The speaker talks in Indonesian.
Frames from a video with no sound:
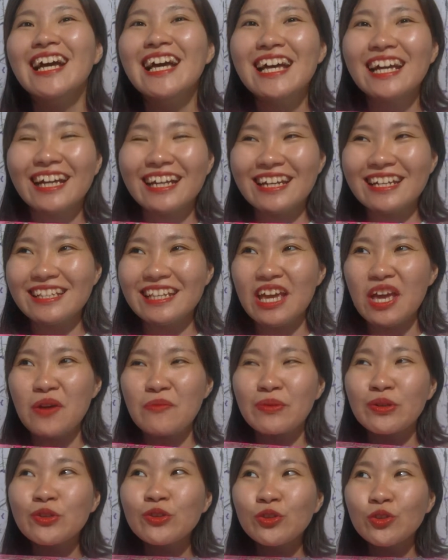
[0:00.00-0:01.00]
karena saya
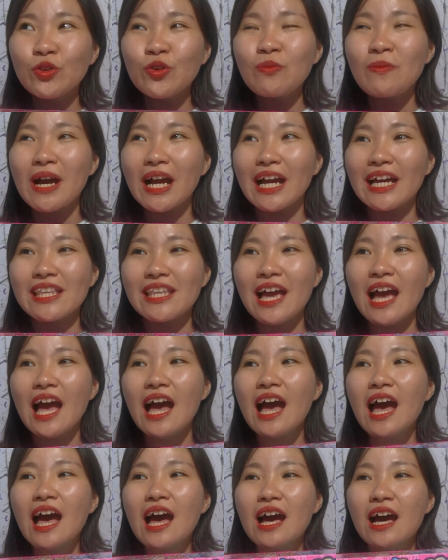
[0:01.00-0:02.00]
beruntung makanya
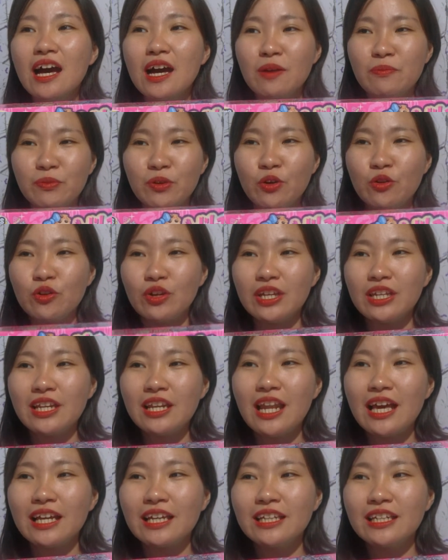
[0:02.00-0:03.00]
eh, produk ini
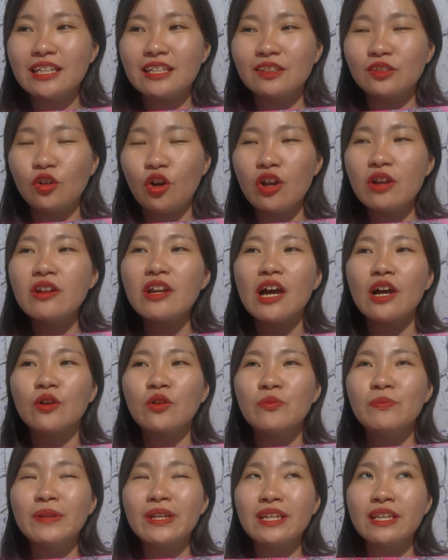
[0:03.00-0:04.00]
lagi diskon aku
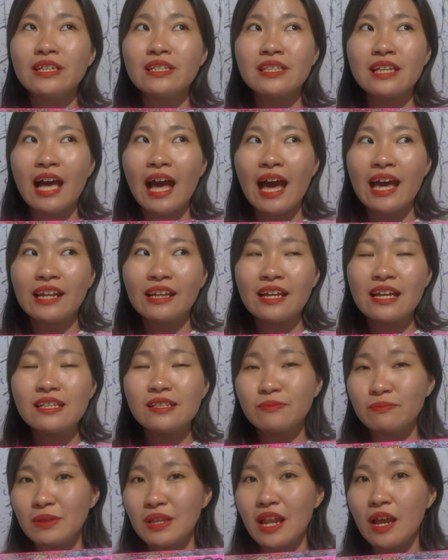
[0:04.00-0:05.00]
beli seharga
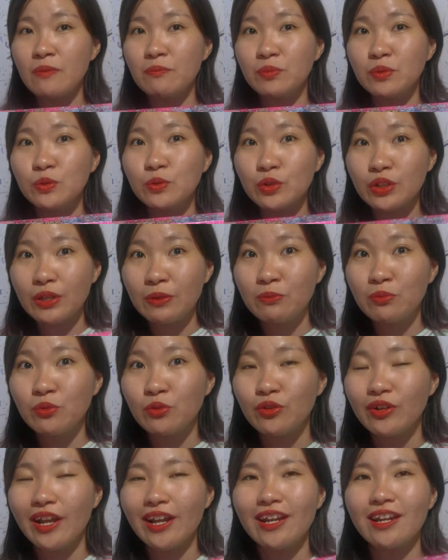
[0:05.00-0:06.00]
90.000
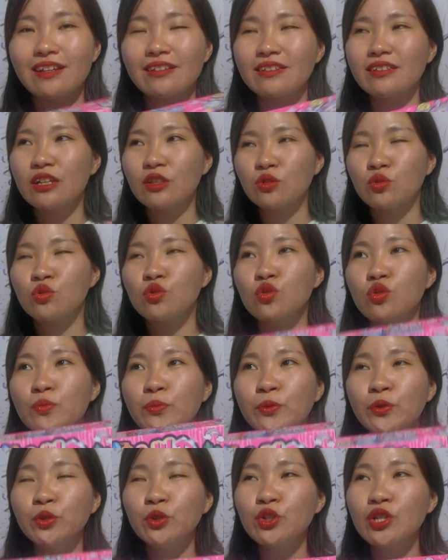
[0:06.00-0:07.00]
nah dari 170
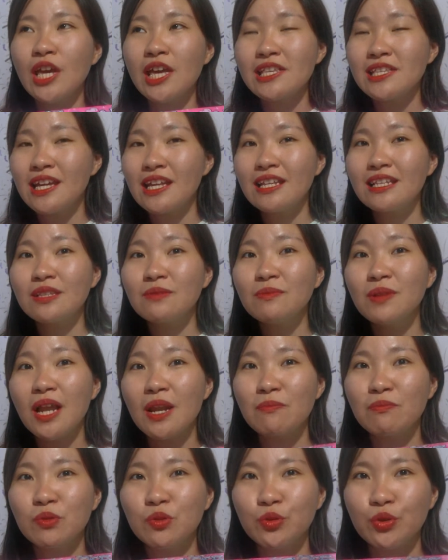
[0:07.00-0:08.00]
dia jadi 90.000
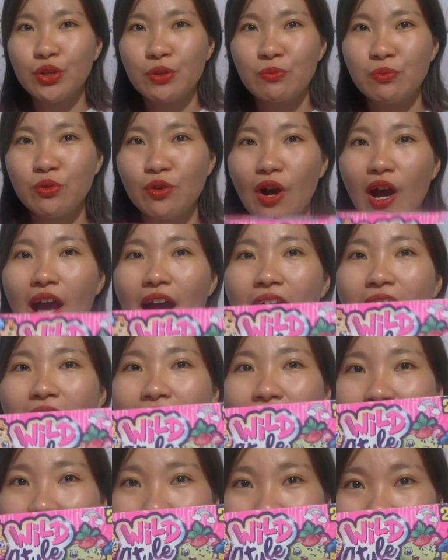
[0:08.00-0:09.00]

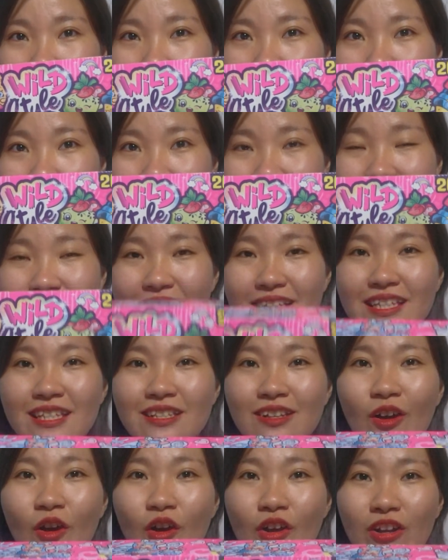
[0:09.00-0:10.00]
karena lagi
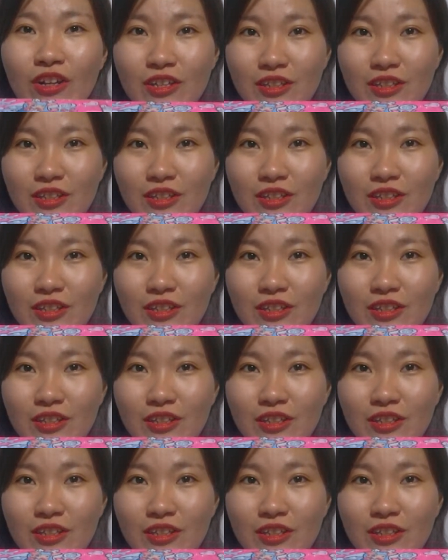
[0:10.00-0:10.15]
diskon